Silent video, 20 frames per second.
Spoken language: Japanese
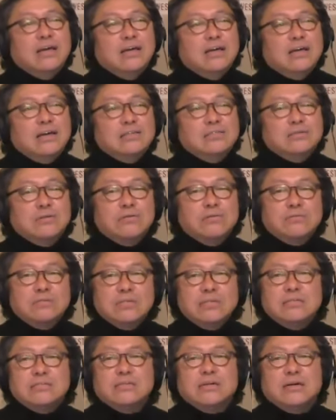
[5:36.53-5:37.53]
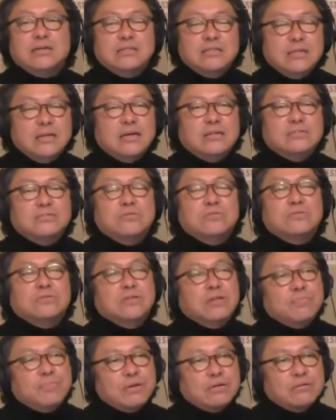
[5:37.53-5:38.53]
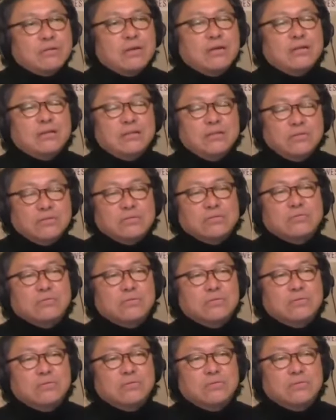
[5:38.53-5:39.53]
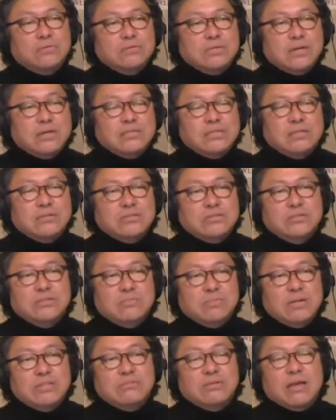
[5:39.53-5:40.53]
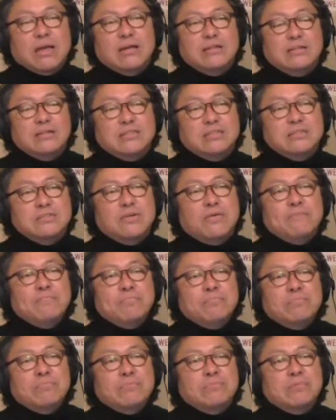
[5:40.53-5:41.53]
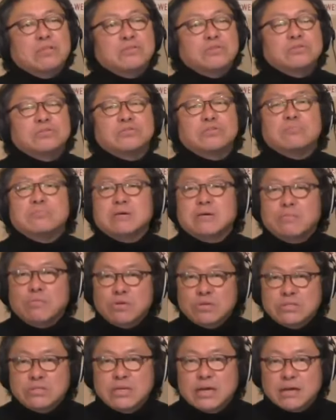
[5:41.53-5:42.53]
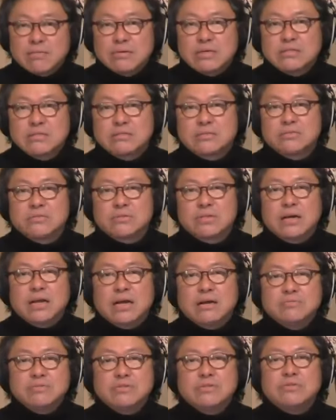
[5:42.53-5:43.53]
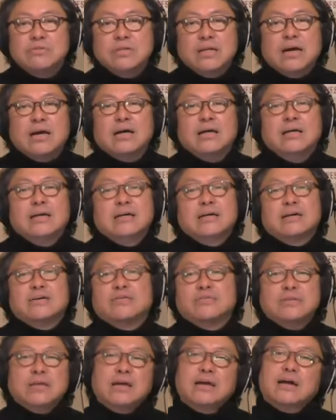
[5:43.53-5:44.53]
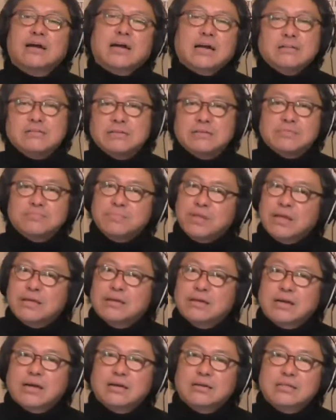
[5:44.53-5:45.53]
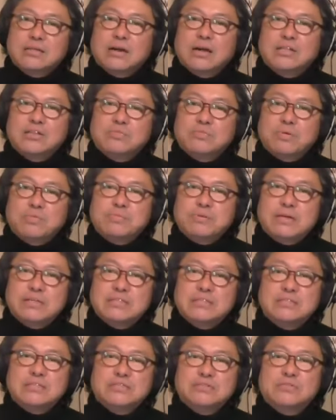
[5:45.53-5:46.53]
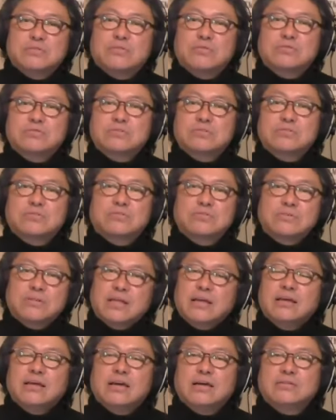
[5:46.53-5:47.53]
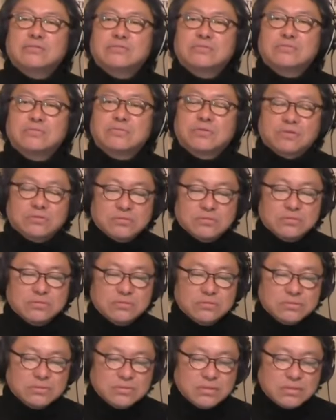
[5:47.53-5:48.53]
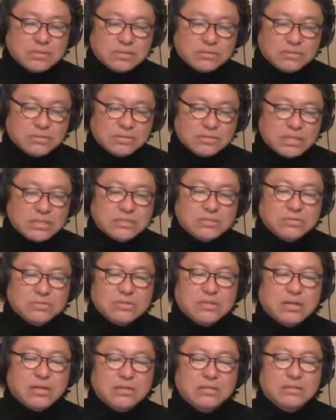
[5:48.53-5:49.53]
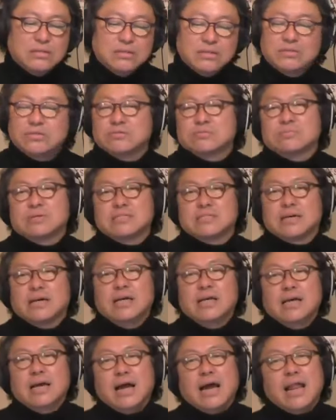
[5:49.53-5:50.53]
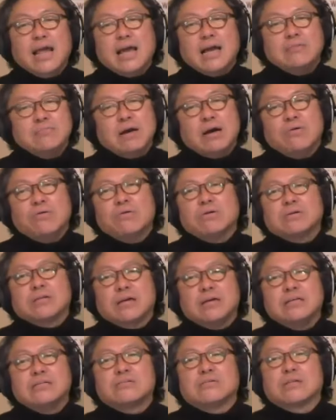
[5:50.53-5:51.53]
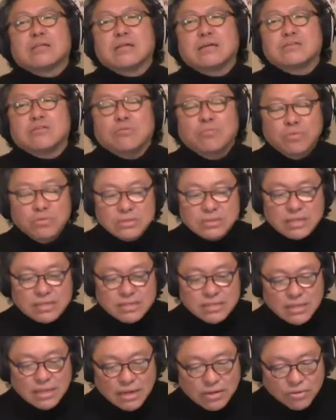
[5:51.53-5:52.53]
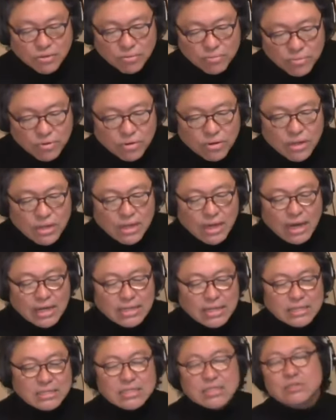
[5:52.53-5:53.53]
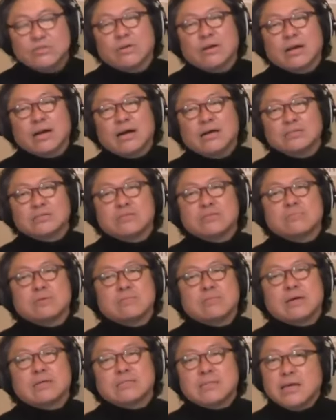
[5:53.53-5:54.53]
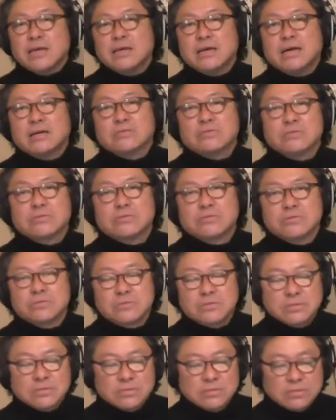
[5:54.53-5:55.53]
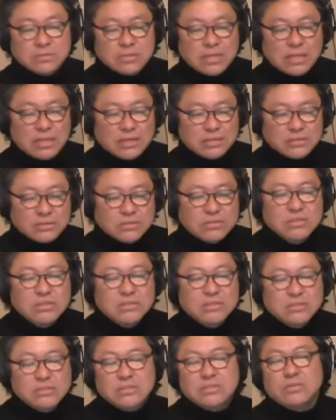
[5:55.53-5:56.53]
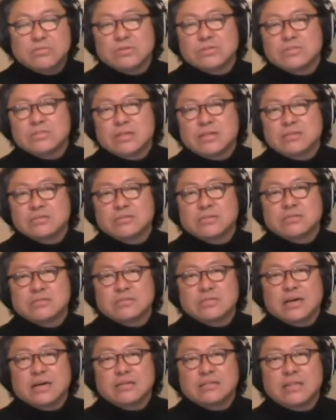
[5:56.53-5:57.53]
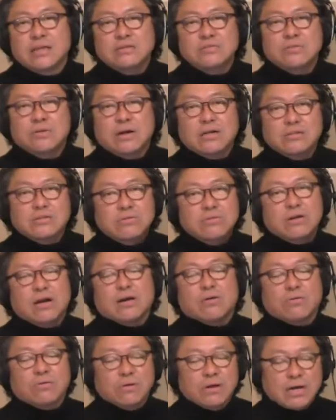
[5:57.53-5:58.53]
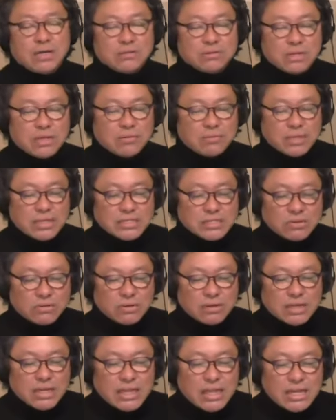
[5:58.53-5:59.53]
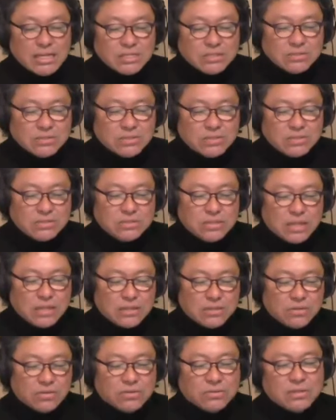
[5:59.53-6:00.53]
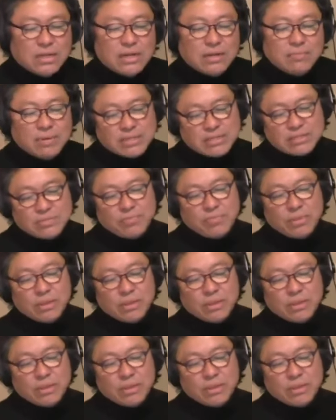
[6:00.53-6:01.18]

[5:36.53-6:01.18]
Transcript: えー、そこのニーズがあって、ちょうどでピンクレディのその、渚のシンドバッドキャンディーズの、うん、処置を見は申し上げますと、並ぶようなこうね、明るいね、アイドルポップらしい、ちょっとロック調のね、あの、曲、あの、夏の女さんがヒットしました。あれがまあ大きなヒントだなと思うんですけれども、果たしてそれがそのままね、あの、その、70、次の年79に繋がっていくのかというのが今回のテーマです。今回79年となります。